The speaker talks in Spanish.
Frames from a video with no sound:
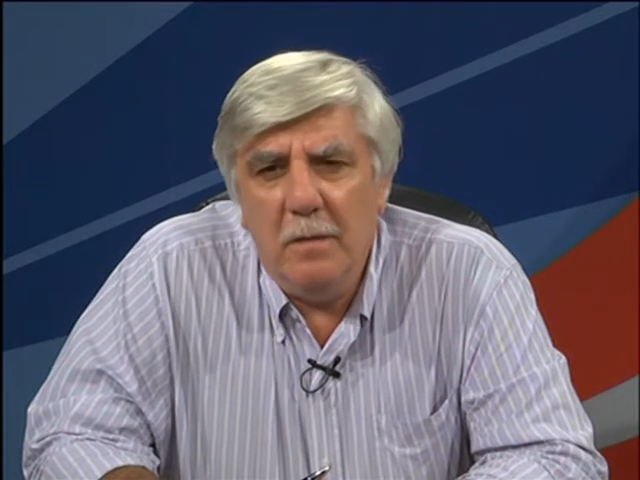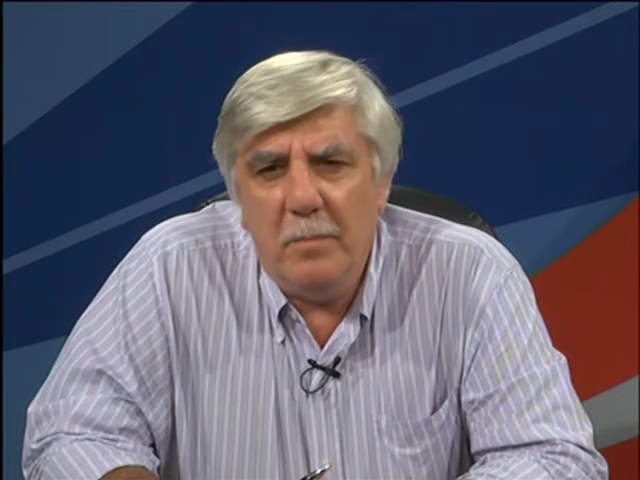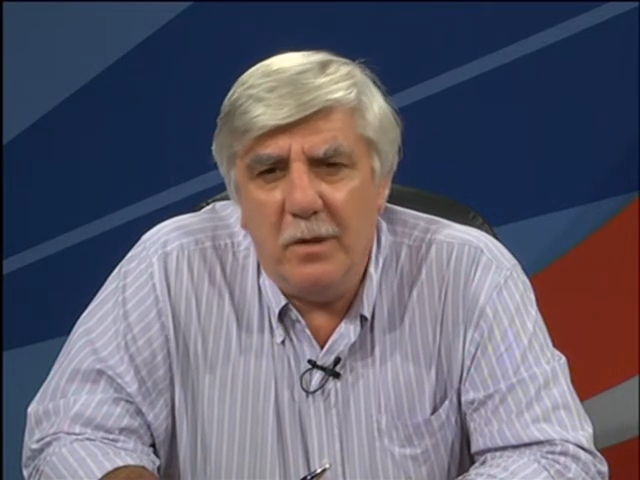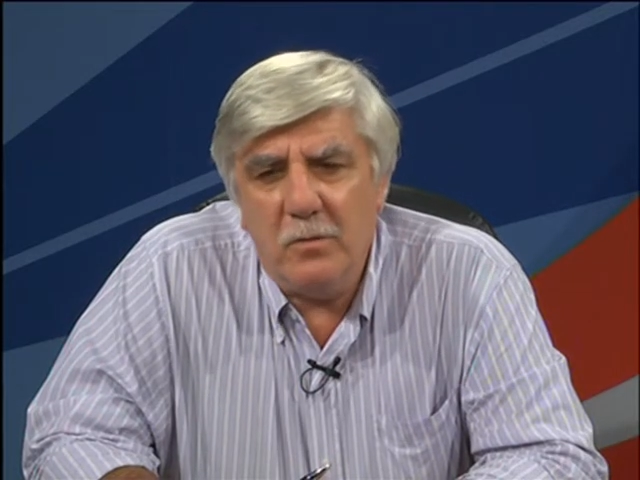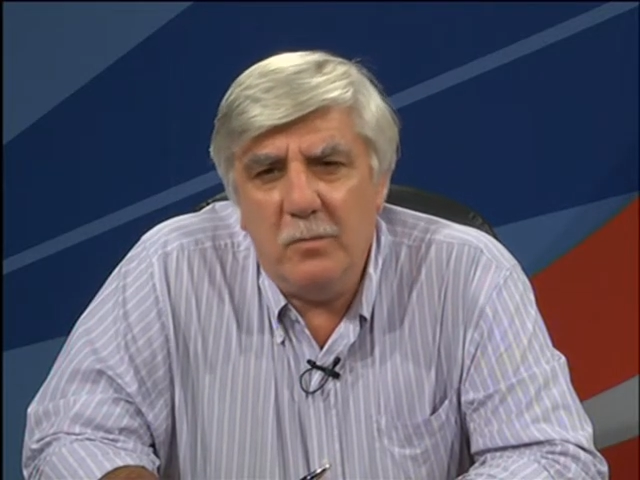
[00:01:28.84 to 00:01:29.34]

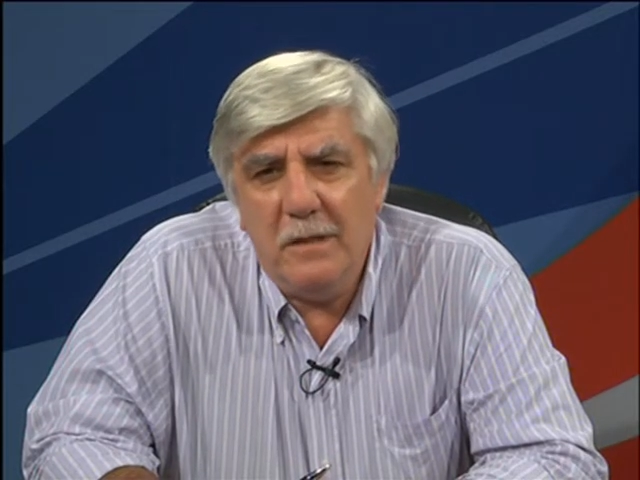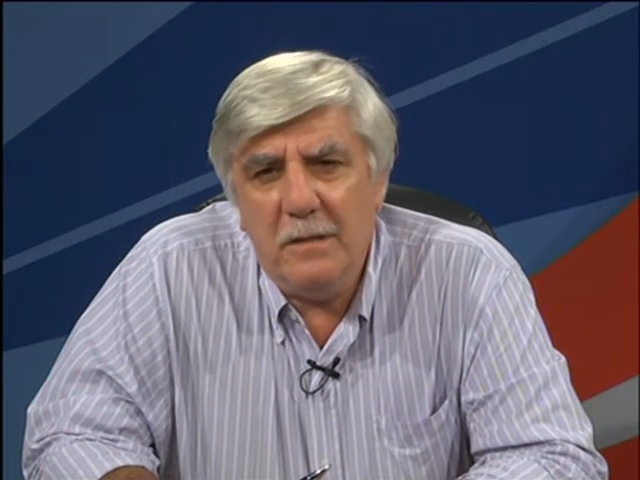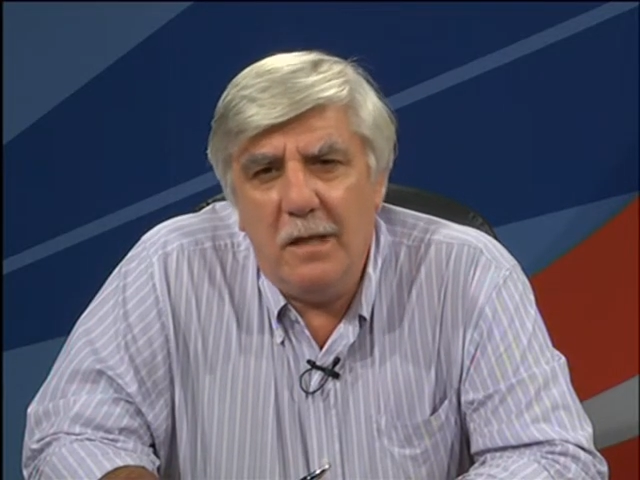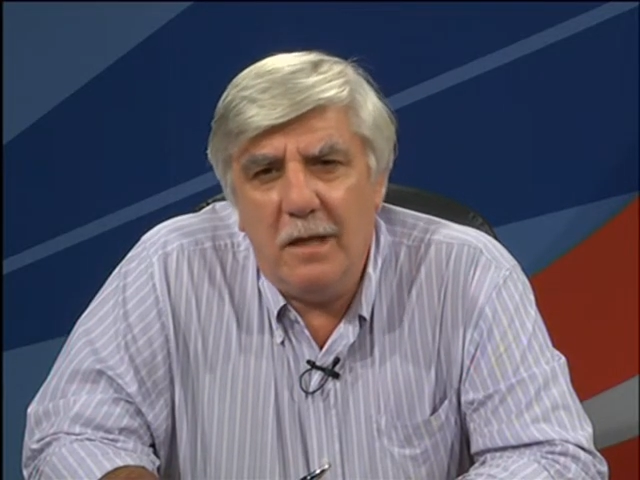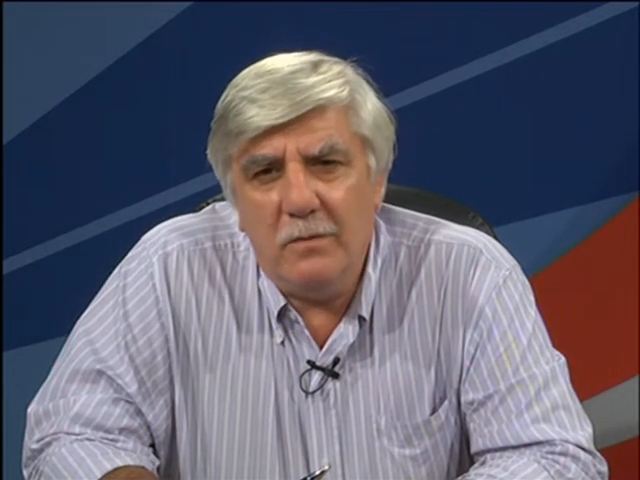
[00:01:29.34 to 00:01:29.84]
pero a su vez
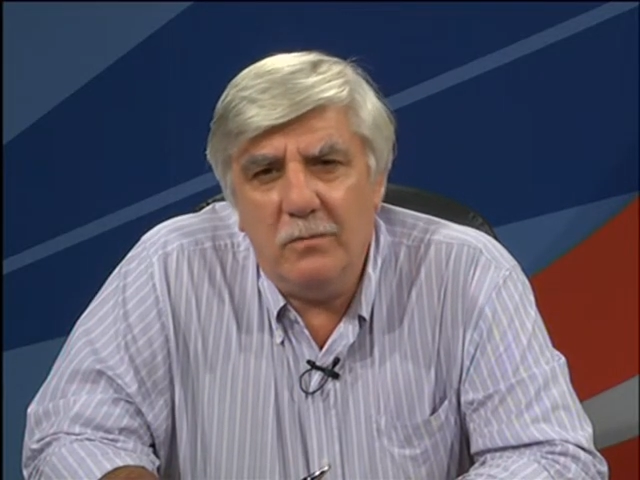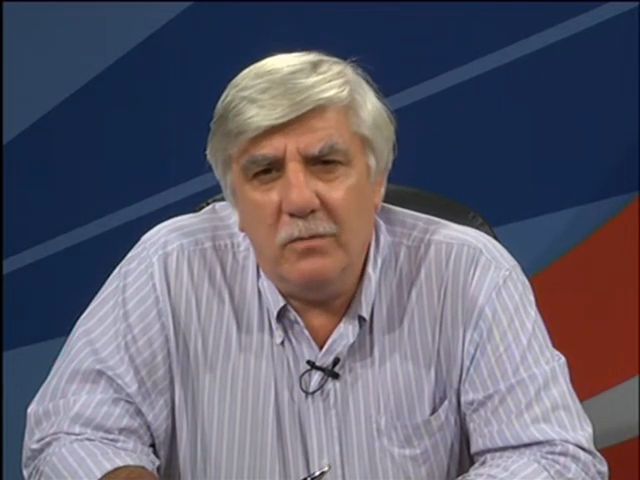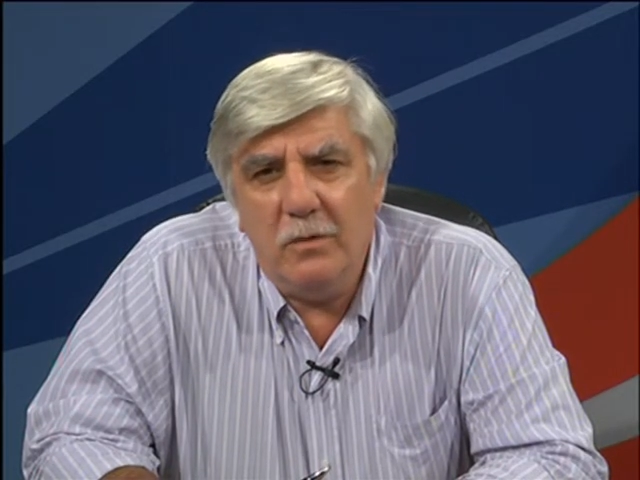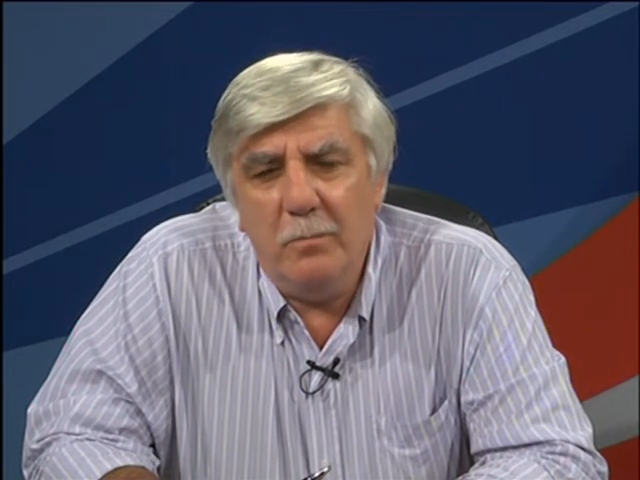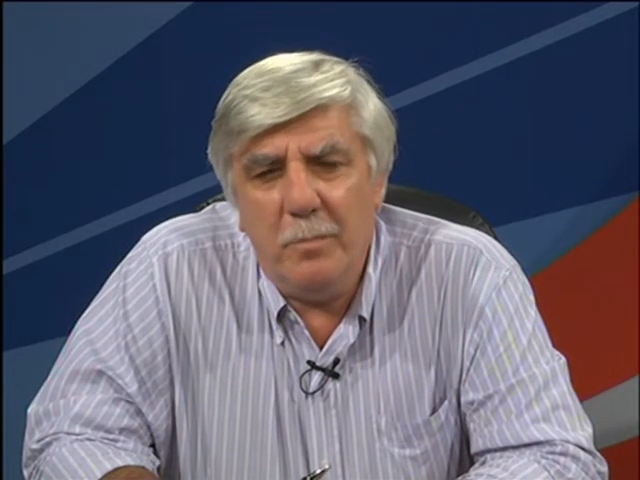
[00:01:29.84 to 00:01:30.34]
en la
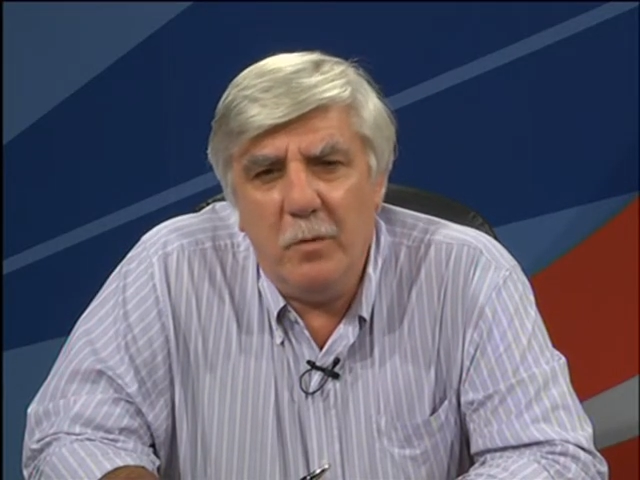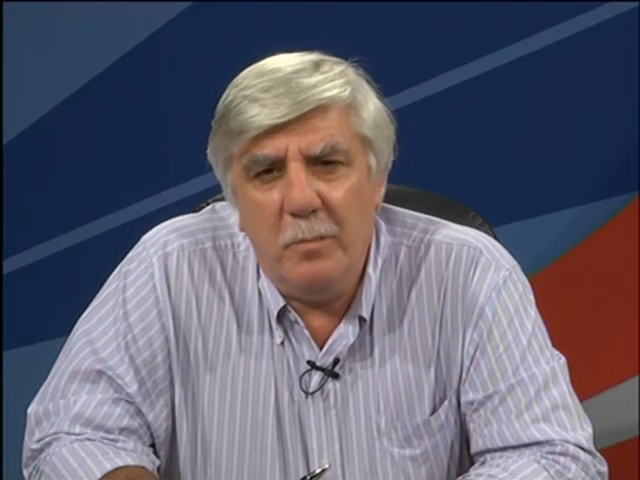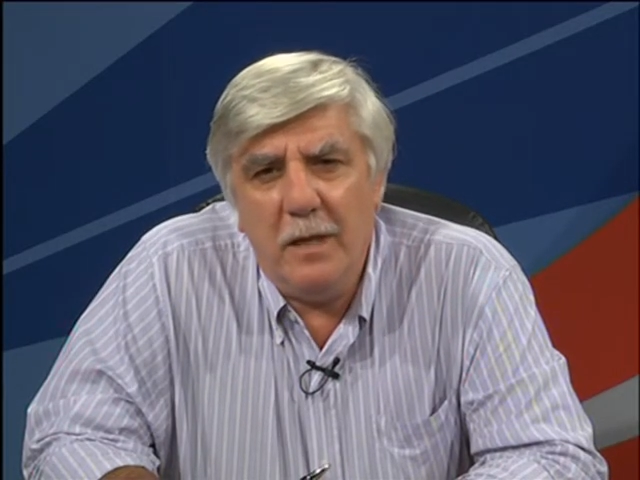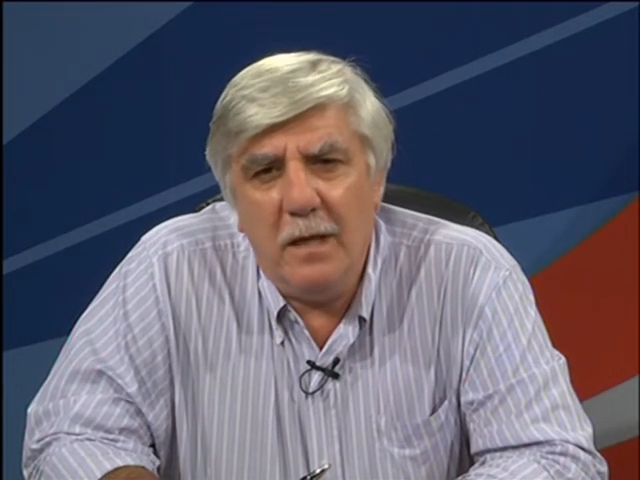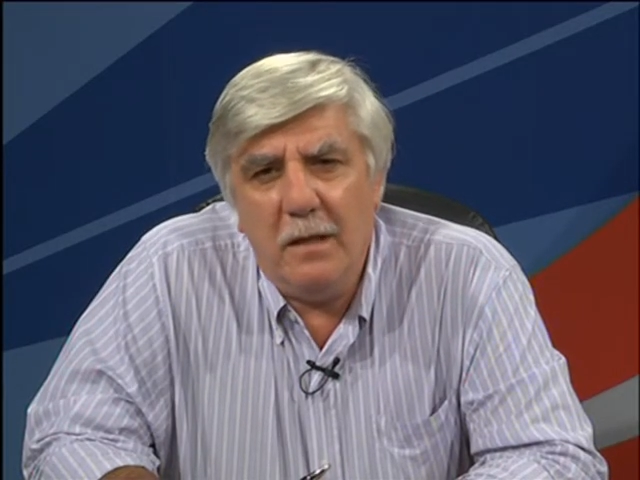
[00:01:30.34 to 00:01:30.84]
resolución
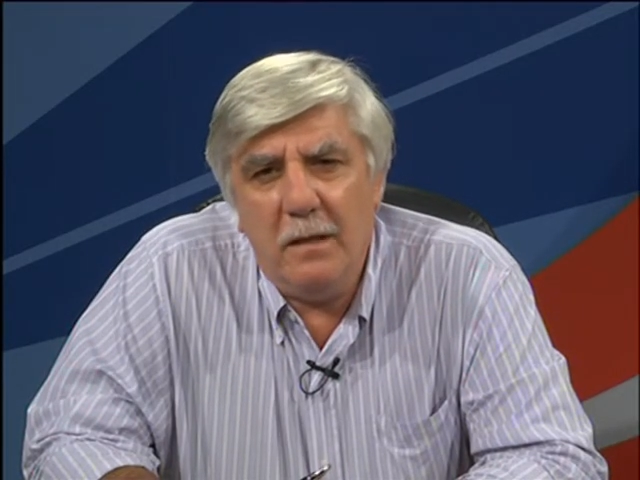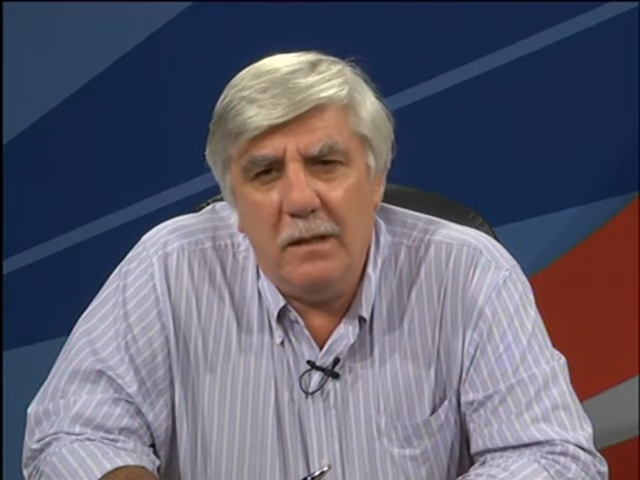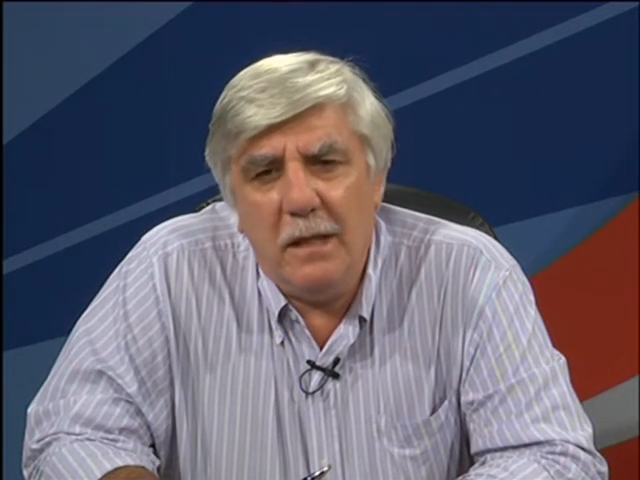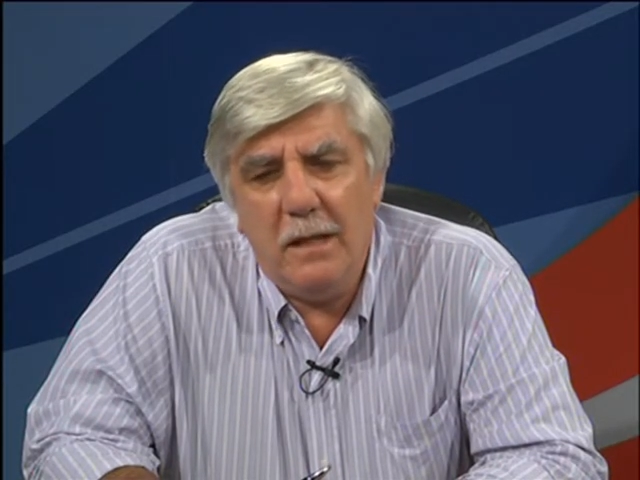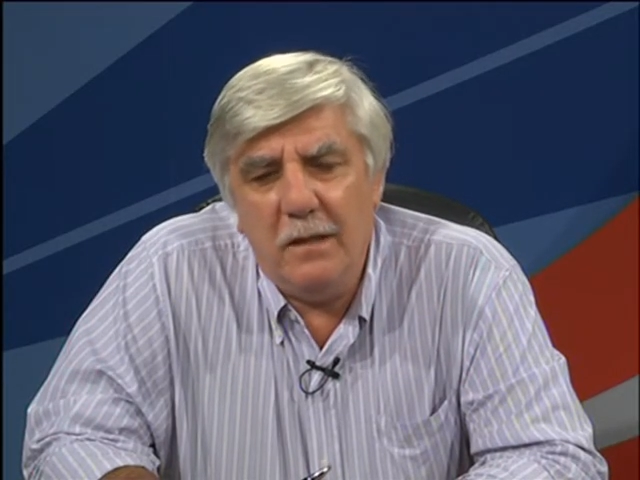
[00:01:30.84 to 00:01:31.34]
propia
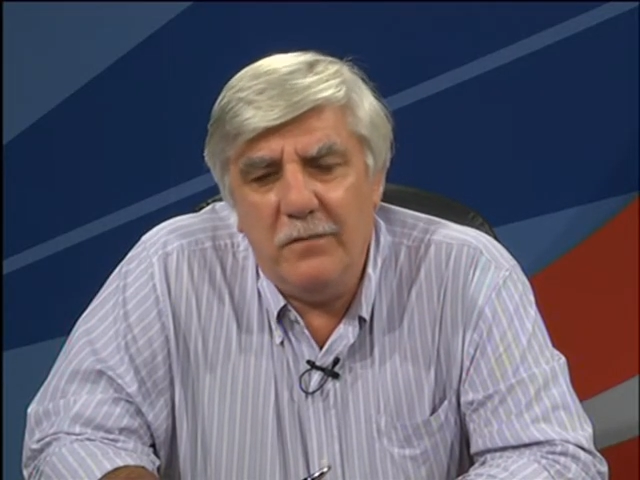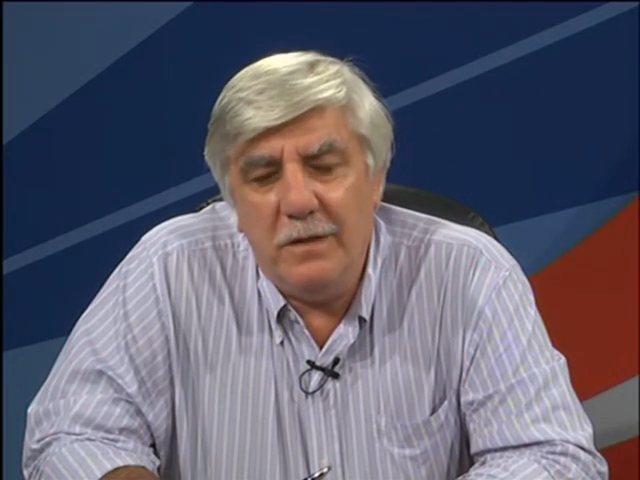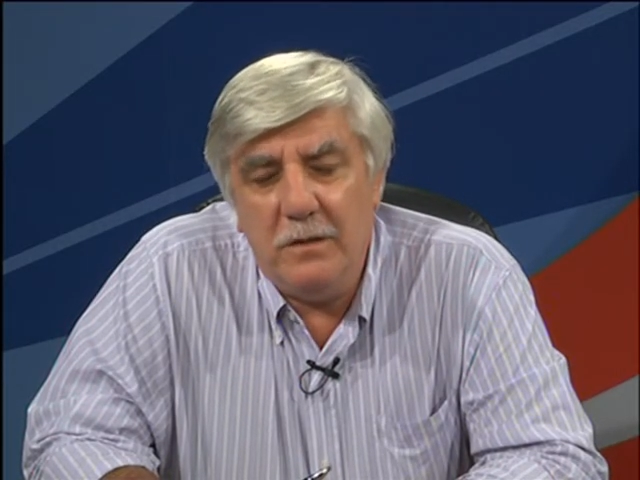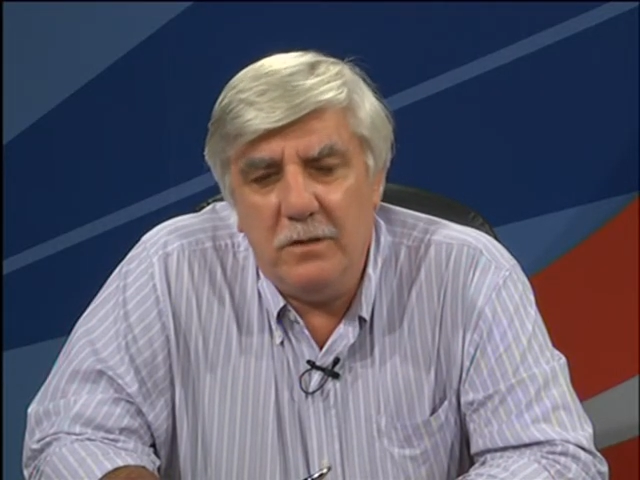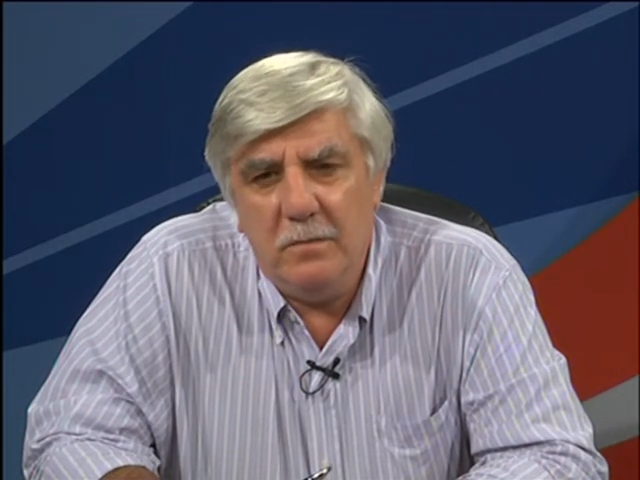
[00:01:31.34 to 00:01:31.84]
del
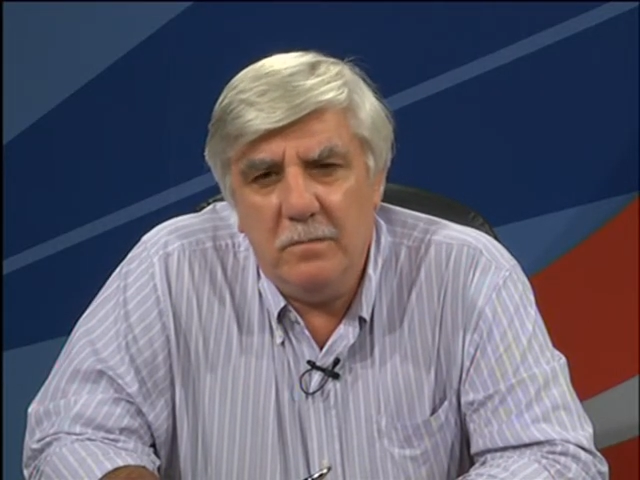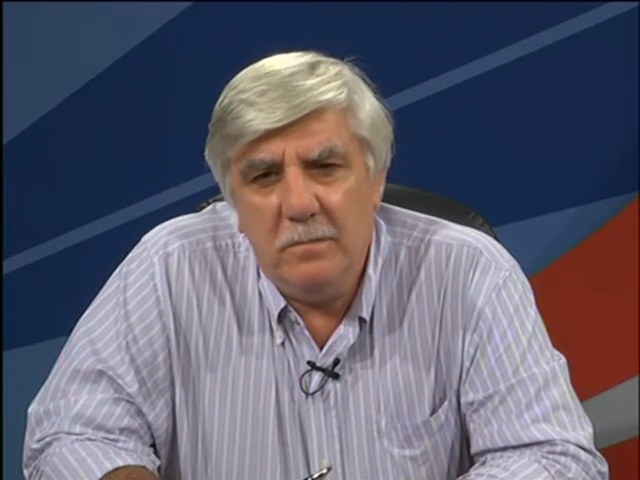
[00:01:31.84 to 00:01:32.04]
edificio.